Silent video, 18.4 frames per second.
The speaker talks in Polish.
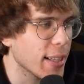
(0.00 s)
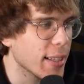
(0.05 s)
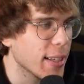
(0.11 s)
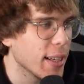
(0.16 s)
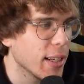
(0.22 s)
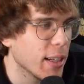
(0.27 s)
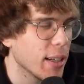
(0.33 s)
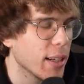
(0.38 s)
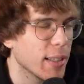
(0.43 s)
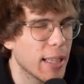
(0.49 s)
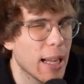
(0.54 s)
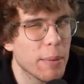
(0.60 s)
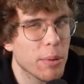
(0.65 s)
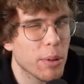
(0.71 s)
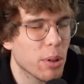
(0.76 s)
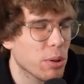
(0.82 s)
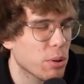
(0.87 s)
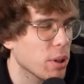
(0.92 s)
e, e, tam
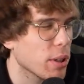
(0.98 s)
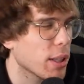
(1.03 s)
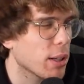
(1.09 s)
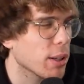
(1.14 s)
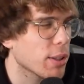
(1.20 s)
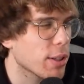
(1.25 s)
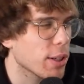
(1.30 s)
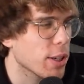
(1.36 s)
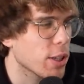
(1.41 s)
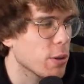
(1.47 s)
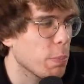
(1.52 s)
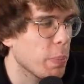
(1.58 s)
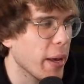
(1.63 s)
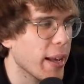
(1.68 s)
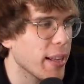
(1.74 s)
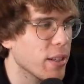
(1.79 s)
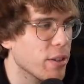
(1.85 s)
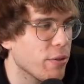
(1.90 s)
to kosztuje tylko
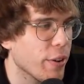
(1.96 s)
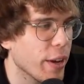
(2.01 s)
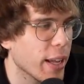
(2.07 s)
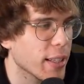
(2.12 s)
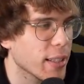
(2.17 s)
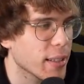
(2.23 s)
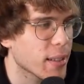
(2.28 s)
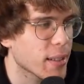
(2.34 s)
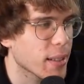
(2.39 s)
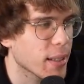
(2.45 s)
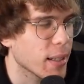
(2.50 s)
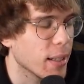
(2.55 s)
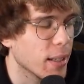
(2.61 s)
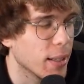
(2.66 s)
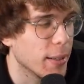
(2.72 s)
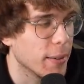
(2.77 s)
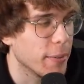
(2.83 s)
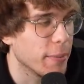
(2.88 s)
35, więc
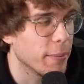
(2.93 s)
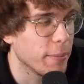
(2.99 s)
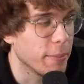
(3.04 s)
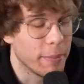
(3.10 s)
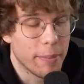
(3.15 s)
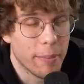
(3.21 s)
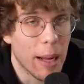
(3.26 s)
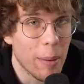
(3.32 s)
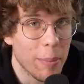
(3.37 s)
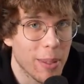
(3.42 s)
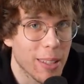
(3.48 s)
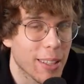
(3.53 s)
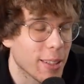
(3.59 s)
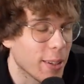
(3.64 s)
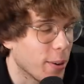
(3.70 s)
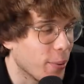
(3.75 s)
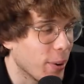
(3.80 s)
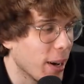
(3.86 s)
e, mamy
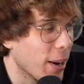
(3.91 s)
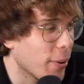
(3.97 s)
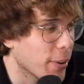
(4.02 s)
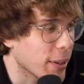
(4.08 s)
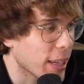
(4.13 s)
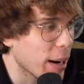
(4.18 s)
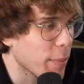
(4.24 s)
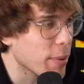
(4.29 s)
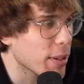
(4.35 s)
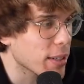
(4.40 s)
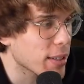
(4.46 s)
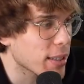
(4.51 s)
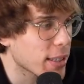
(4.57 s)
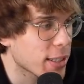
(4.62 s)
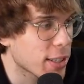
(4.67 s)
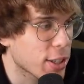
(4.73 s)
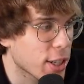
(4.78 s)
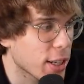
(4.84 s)
to. Wow, grabież
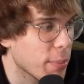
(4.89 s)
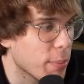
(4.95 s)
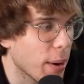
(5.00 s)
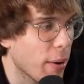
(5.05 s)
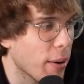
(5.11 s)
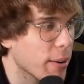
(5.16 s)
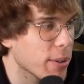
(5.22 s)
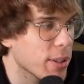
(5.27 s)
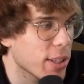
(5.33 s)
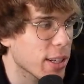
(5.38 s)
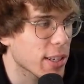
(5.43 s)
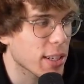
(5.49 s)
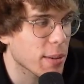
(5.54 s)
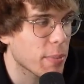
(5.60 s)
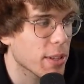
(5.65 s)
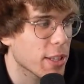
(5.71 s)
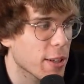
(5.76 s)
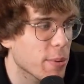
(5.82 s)
3. Bałem się,
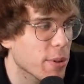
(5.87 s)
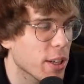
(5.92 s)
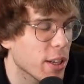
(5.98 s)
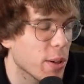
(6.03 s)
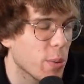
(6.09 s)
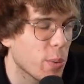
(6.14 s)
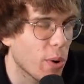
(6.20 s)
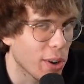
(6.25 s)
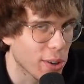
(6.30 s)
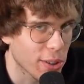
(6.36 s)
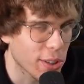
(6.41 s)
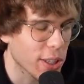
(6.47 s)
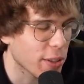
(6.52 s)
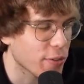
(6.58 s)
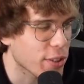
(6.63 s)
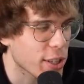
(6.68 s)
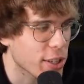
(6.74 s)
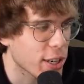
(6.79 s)
że będziemy musieli łączyć
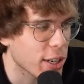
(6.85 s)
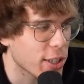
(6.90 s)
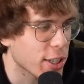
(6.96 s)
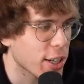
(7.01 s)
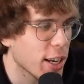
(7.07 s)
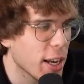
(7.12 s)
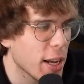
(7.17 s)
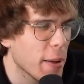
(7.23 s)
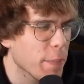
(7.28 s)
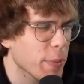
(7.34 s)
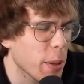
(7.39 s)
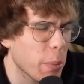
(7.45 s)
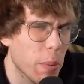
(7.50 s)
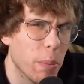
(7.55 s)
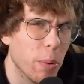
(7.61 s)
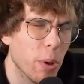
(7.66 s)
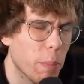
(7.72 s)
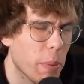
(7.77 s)
te wszystkie rzeczy. To
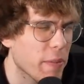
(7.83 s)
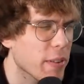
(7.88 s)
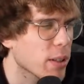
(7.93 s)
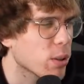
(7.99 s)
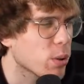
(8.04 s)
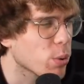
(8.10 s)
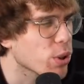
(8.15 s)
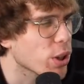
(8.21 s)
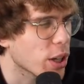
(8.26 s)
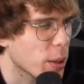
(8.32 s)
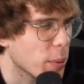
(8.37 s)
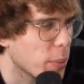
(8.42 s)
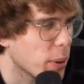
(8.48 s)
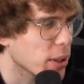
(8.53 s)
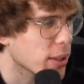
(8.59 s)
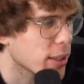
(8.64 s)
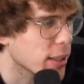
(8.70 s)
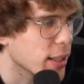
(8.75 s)
by było pewnie dużo
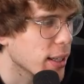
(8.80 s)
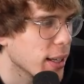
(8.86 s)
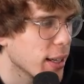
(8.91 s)
roboty,